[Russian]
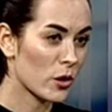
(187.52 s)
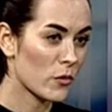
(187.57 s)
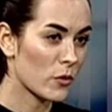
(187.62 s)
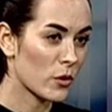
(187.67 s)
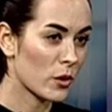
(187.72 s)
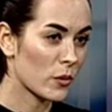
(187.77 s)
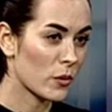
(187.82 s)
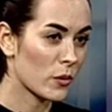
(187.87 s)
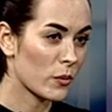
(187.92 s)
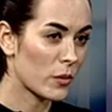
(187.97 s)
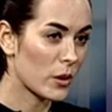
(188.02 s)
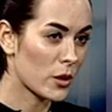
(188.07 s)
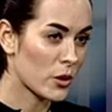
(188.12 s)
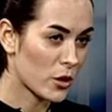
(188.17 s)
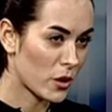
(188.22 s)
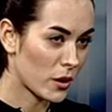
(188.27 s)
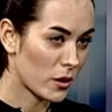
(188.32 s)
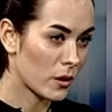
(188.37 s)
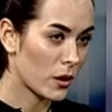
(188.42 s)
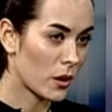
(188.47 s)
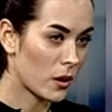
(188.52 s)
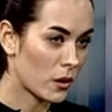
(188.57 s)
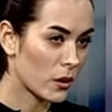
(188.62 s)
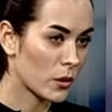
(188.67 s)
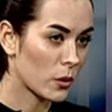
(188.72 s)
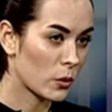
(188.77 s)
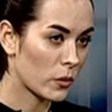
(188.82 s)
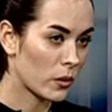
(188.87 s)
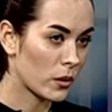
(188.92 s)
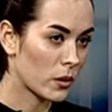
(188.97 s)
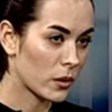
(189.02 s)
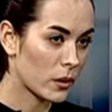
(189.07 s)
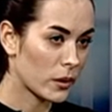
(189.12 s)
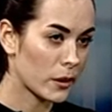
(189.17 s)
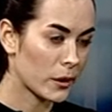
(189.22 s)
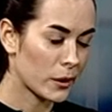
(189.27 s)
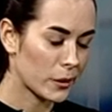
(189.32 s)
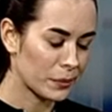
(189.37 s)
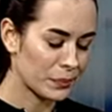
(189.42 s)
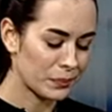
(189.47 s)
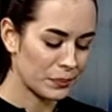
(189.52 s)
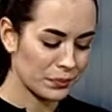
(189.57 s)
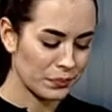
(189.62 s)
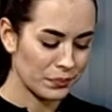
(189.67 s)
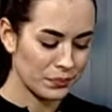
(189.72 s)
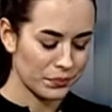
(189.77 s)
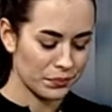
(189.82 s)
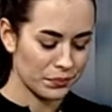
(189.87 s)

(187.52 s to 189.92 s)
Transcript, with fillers: вже Заброшенная, совершенно верно. Угу.